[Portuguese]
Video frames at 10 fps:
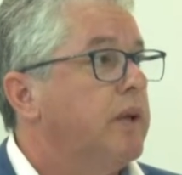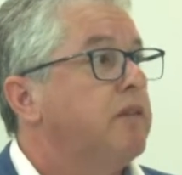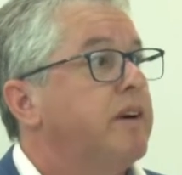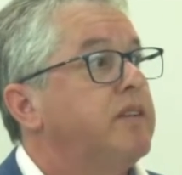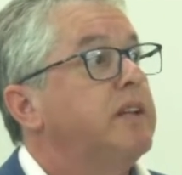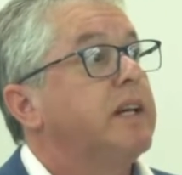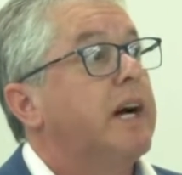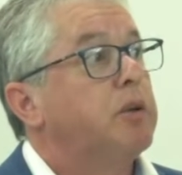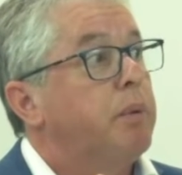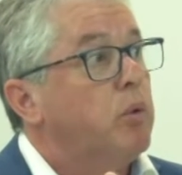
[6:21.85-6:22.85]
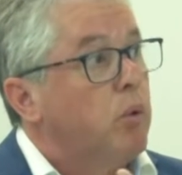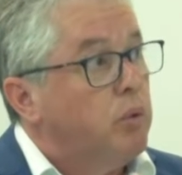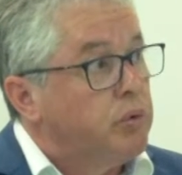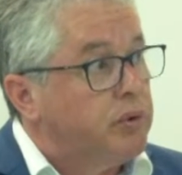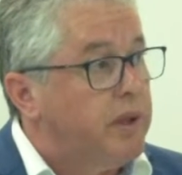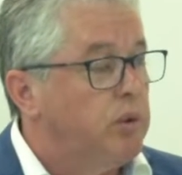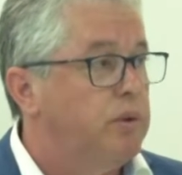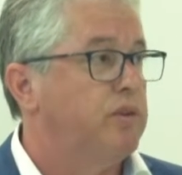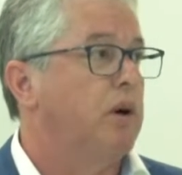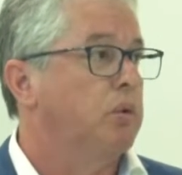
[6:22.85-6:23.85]
ele vai ser indicado pelo Conselho
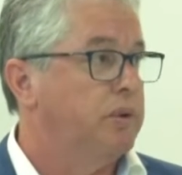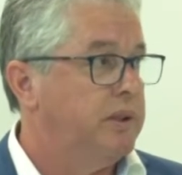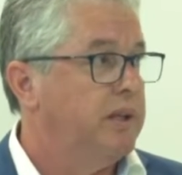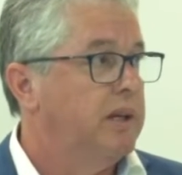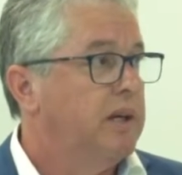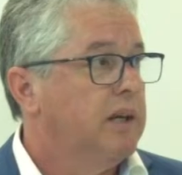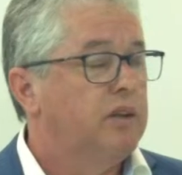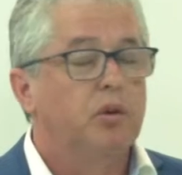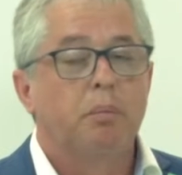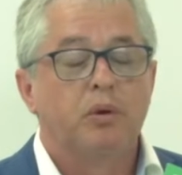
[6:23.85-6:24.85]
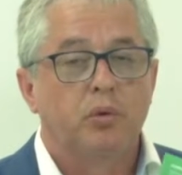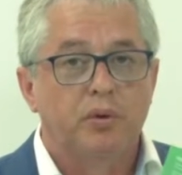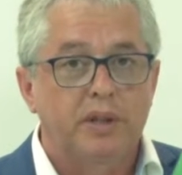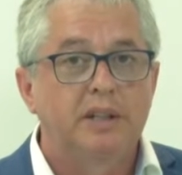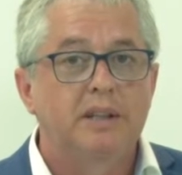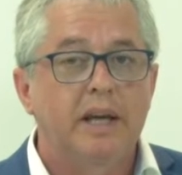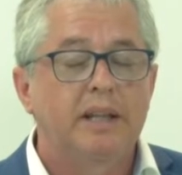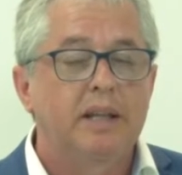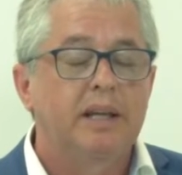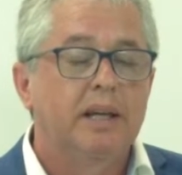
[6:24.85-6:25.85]
de Saúde, que são pessoas que
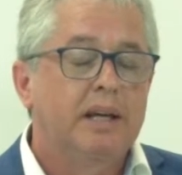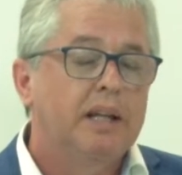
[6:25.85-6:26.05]
entendem.